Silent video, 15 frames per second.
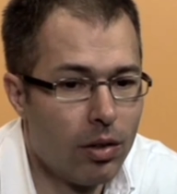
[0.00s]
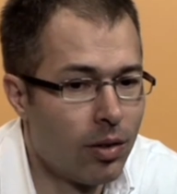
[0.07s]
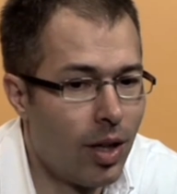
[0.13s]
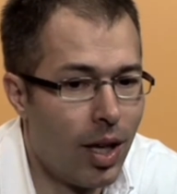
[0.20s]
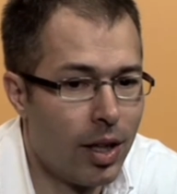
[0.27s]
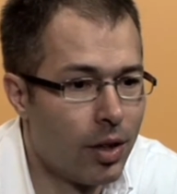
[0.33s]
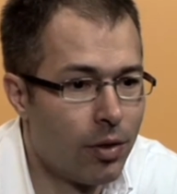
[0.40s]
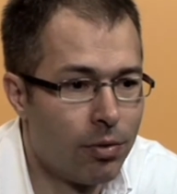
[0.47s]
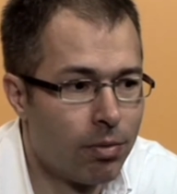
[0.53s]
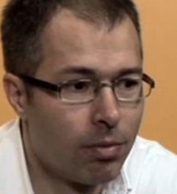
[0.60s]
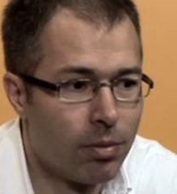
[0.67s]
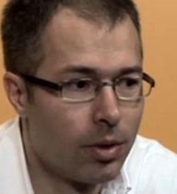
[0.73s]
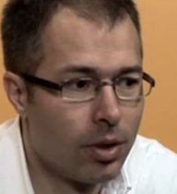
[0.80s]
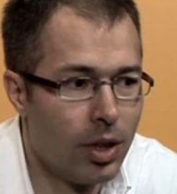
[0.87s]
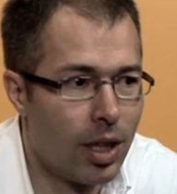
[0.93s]
eigentlich
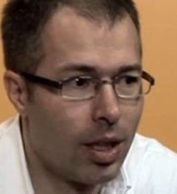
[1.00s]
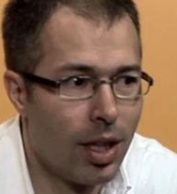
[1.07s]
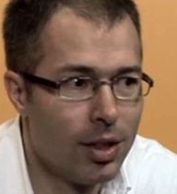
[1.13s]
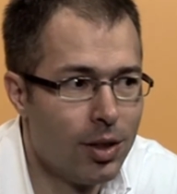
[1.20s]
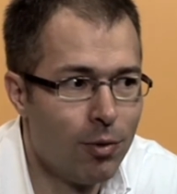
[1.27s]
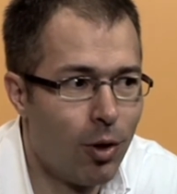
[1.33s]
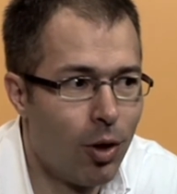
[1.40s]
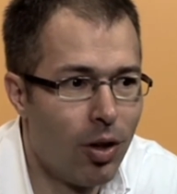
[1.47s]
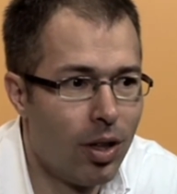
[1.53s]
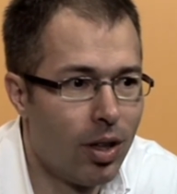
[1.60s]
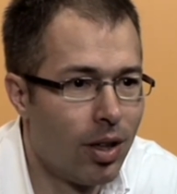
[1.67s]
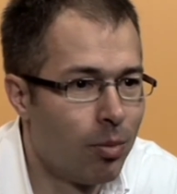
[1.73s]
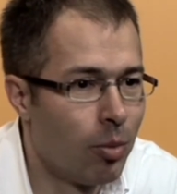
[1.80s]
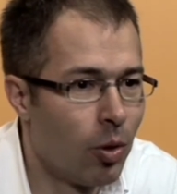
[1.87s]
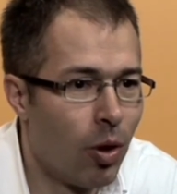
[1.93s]
in der gleichen Woche
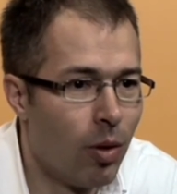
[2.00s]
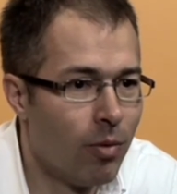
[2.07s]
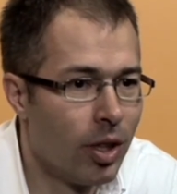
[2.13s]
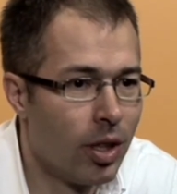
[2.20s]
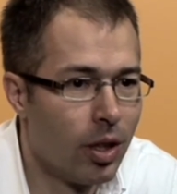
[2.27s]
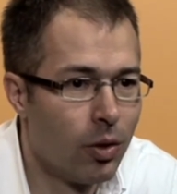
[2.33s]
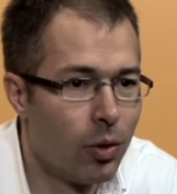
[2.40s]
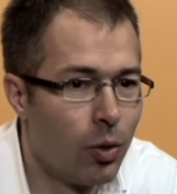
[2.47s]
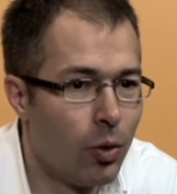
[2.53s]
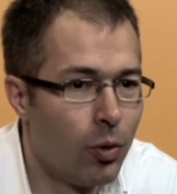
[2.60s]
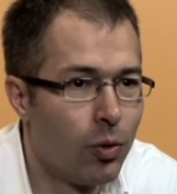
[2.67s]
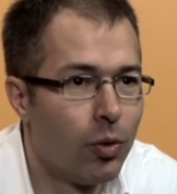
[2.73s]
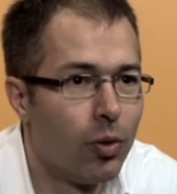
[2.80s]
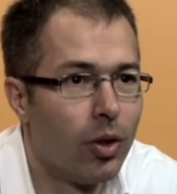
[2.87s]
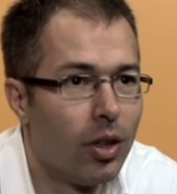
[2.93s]
bekommen wir einen Anruf,
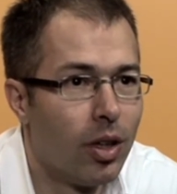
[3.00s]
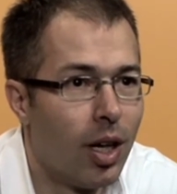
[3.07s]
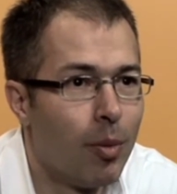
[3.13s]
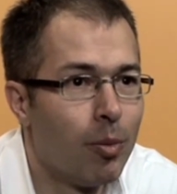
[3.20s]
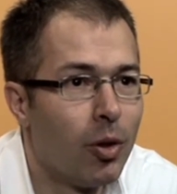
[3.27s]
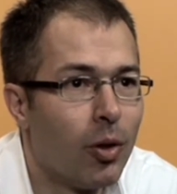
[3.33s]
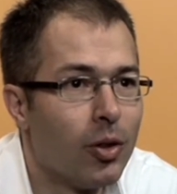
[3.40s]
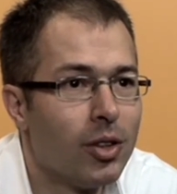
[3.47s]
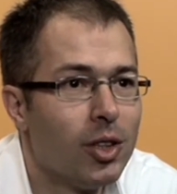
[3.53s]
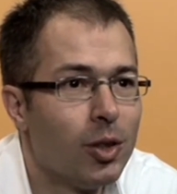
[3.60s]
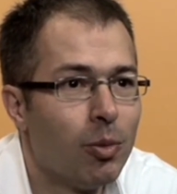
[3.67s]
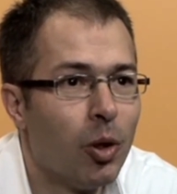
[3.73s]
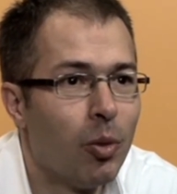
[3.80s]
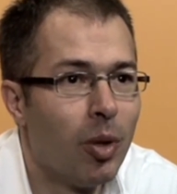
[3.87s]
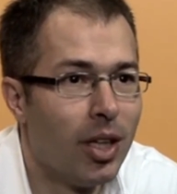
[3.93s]
äh, habt ihr euch
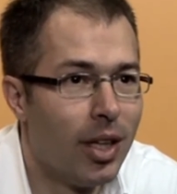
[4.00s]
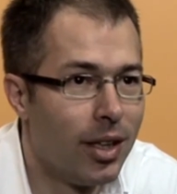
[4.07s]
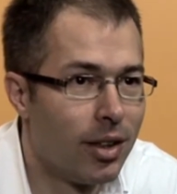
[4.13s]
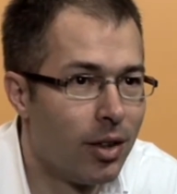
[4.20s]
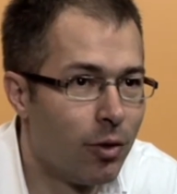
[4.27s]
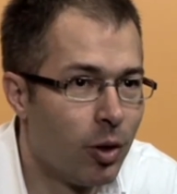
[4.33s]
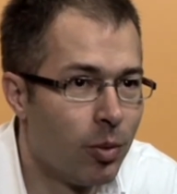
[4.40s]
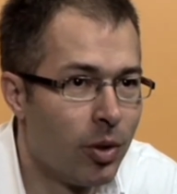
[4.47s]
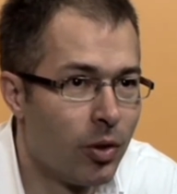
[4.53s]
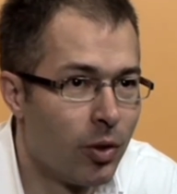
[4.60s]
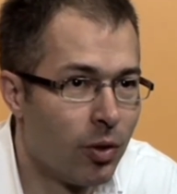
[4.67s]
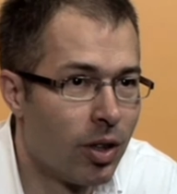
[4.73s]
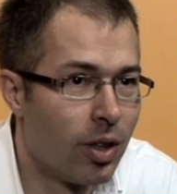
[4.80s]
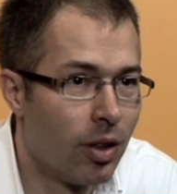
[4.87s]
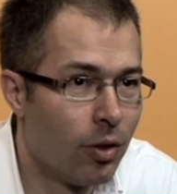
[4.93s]
nicht mal überlegt, die Firma zu
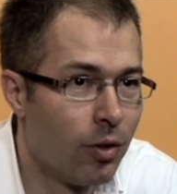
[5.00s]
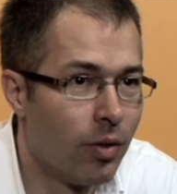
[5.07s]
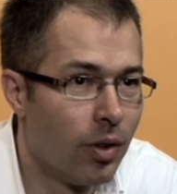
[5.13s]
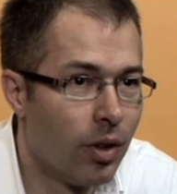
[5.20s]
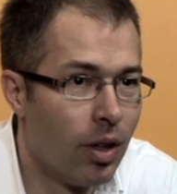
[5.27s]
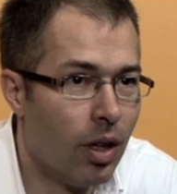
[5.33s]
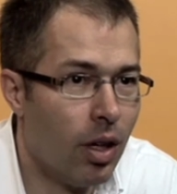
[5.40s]
verkaufen?